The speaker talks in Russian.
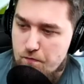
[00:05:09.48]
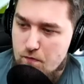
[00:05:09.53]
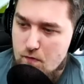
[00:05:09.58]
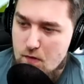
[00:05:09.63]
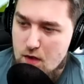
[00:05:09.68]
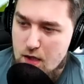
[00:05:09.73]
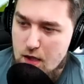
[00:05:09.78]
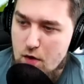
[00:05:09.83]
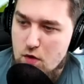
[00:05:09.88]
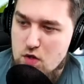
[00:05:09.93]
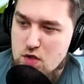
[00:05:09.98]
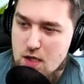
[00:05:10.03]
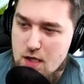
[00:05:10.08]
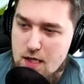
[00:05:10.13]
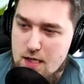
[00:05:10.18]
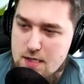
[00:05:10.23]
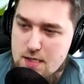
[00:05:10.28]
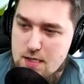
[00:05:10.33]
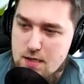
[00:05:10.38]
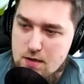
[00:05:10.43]
Я уже
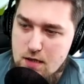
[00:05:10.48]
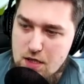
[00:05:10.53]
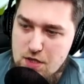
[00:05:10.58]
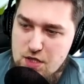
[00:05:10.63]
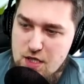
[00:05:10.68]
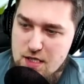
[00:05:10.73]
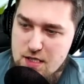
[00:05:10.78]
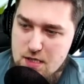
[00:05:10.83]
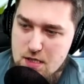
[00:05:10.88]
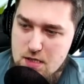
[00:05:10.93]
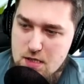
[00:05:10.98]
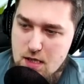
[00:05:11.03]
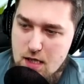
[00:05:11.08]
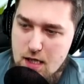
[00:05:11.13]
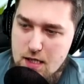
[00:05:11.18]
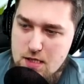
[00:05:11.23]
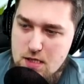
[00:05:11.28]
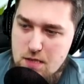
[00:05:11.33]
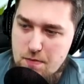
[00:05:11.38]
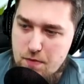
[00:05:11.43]
хотел начать
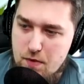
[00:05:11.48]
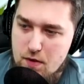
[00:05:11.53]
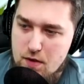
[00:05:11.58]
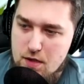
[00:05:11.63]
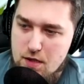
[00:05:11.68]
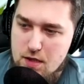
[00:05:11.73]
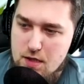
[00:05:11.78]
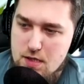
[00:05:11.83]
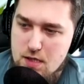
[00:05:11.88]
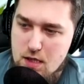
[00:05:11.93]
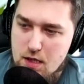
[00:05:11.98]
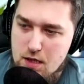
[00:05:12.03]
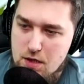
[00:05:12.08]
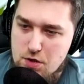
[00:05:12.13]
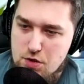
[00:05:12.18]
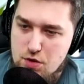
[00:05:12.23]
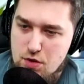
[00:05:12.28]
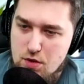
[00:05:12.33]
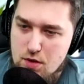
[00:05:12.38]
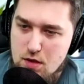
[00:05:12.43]
засирать, типа, и где, и
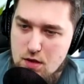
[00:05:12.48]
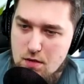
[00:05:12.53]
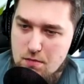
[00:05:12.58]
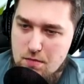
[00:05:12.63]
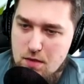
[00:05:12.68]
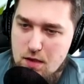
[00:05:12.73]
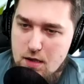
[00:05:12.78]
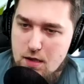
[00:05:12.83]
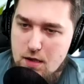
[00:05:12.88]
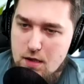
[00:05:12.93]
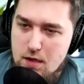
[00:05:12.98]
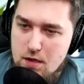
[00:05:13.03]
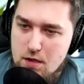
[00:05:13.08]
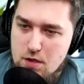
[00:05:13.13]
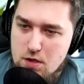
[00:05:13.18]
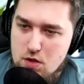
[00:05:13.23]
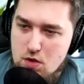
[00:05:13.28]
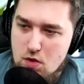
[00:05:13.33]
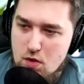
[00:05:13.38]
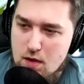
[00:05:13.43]
что там,
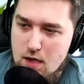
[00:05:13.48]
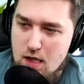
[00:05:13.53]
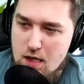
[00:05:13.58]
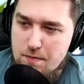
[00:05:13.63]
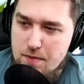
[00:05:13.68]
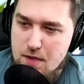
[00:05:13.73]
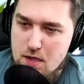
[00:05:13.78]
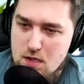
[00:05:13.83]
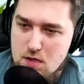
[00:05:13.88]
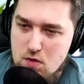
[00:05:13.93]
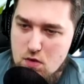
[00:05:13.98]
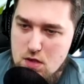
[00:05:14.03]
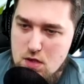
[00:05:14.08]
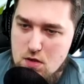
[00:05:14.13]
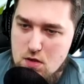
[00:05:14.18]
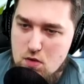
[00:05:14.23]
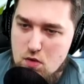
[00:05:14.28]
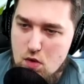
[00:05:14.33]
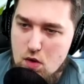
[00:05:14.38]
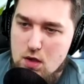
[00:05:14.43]
что как
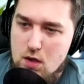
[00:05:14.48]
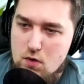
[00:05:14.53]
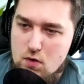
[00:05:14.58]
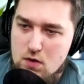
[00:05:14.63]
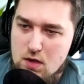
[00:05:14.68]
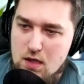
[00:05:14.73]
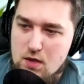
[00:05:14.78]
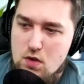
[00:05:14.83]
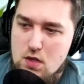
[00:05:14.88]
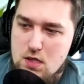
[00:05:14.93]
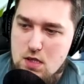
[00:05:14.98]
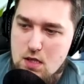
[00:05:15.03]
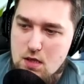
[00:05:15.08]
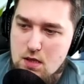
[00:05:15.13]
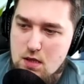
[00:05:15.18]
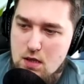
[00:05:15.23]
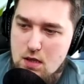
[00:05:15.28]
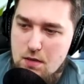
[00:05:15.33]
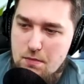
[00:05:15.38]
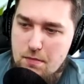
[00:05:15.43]
происходит. Урона он наносит
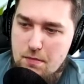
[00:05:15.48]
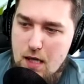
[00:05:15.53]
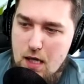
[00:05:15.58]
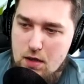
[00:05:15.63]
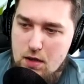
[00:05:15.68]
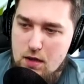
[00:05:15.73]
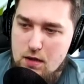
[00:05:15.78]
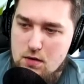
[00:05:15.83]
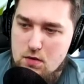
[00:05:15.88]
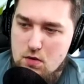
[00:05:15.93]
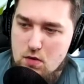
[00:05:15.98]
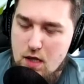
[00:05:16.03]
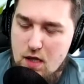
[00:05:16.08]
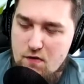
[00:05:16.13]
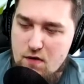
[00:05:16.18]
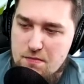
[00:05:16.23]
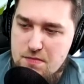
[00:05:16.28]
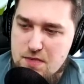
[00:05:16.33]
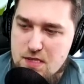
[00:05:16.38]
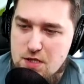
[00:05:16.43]
э, мало, но я
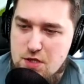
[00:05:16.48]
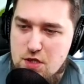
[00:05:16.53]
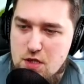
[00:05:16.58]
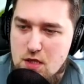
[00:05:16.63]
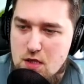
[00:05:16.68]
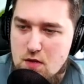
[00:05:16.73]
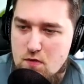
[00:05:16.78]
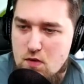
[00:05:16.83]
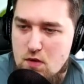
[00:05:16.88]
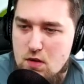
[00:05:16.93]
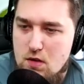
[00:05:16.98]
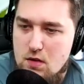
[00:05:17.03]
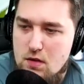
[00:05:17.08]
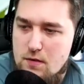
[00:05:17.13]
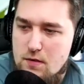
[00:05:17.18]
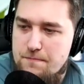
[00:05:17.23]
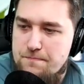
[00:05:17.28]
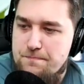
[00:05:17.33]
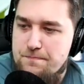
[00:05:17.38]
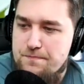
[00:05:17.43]
вам
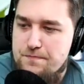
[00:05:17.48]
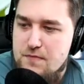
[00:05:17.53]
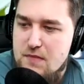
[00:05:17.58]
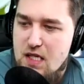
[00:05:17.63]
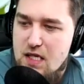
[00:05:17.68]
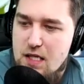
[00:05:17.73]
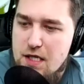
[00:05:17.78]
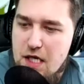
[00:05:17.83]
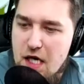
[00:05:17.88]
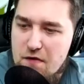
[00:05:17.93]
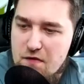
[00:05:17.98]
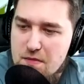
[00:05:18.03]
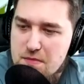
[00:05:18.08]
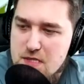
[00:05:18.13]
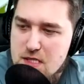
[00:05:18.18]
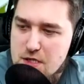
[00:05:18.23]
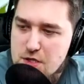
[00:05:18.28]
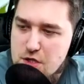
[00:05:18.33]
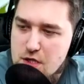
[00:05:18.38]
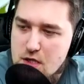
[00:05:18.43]
зачитывал... Я вам
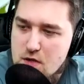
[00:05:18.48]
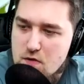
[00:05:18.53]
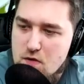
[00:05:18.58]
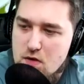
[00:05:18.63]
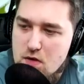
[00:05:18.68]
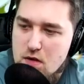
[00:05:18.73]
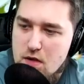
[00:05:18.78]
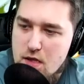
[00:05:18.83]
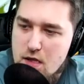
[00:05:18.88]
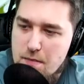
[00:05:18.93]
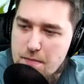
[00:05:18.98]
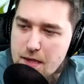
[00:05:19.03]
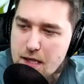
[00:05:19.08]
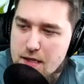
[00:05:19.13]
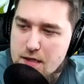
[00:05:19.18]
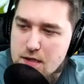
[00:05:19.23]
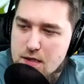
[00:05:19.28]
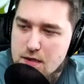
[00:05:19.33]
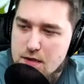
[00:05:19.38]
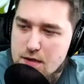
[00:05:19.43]
зачитывал,
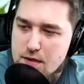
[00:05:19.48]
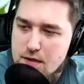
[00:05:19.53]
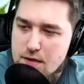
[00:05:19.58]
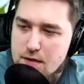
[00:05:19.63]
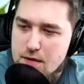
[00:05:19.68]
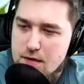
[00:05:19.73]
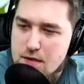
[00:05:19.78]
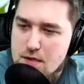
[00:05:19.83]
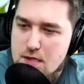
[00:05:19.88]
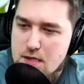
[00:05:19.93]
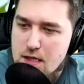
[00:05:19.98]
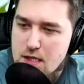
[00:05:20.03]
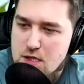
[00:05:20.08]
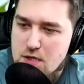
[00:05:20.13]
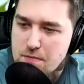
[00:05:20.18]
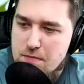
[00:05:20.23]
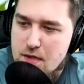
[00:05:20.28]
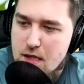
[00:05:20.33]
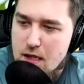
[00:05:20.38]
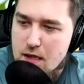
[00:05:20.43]
ребят,
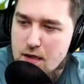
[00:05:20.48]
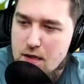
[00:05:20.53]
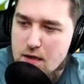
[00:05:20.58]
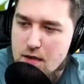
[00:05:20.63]
скажем так...